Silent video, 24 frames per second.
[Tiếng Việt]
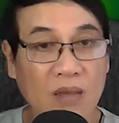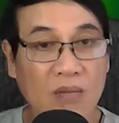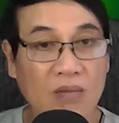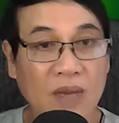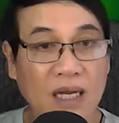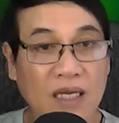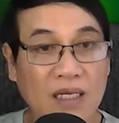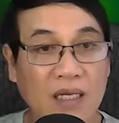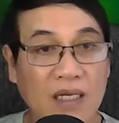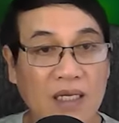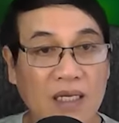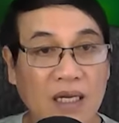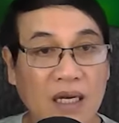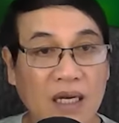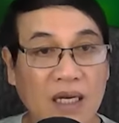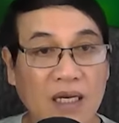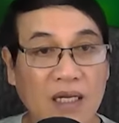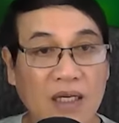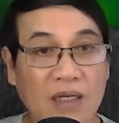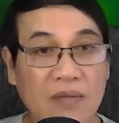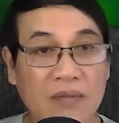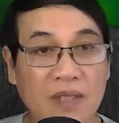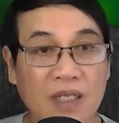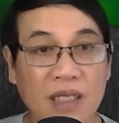Bà cứ
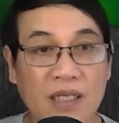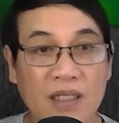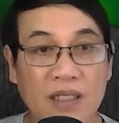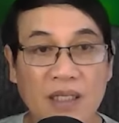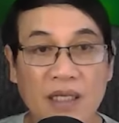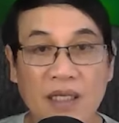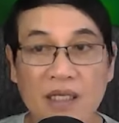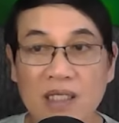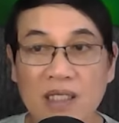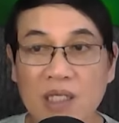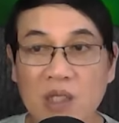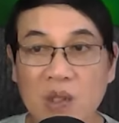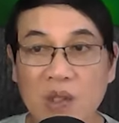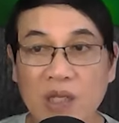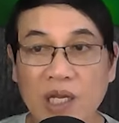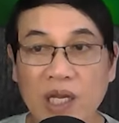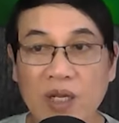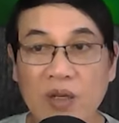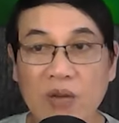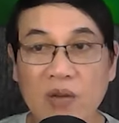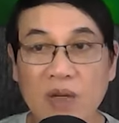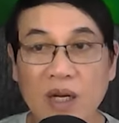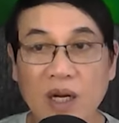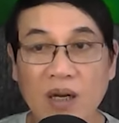ngỡ vì sự xuất
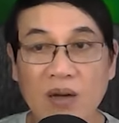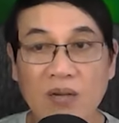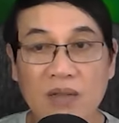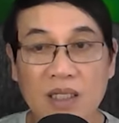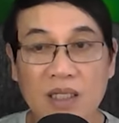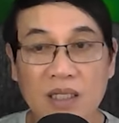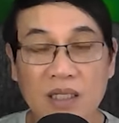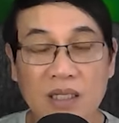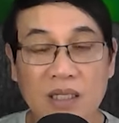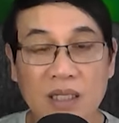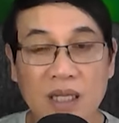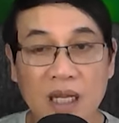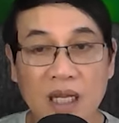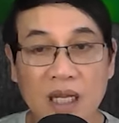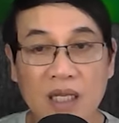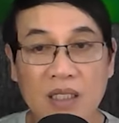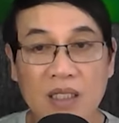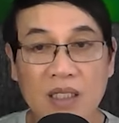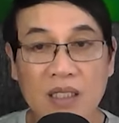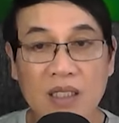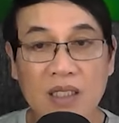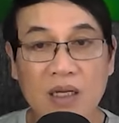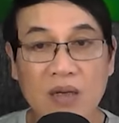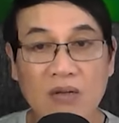hiện của ông Hứa,
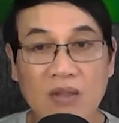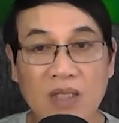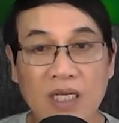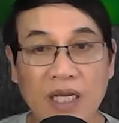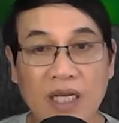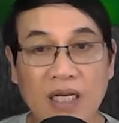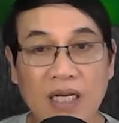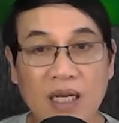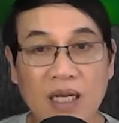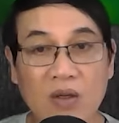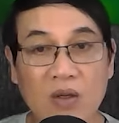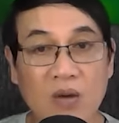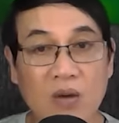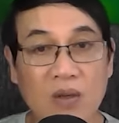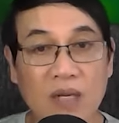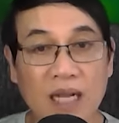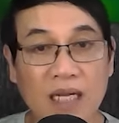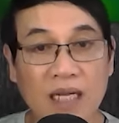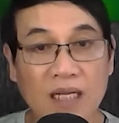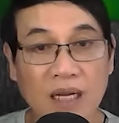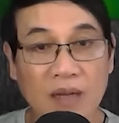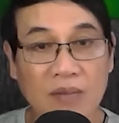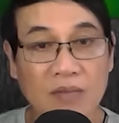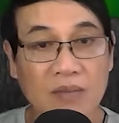chứ không nghĩ là cô
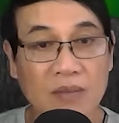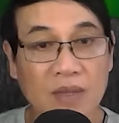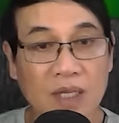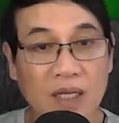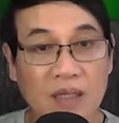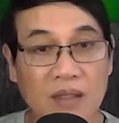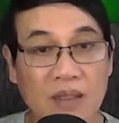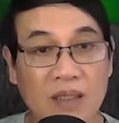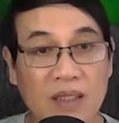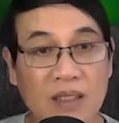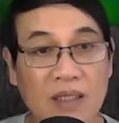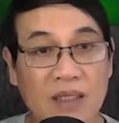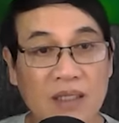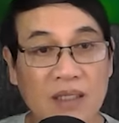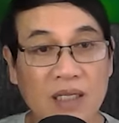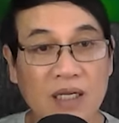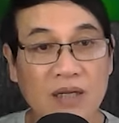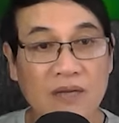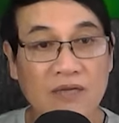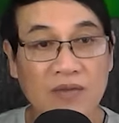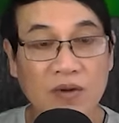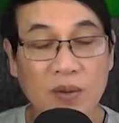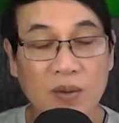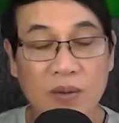đang hậm hực Dương
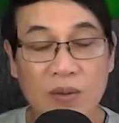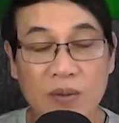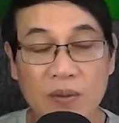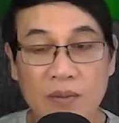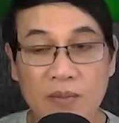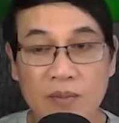Thiên Vũ.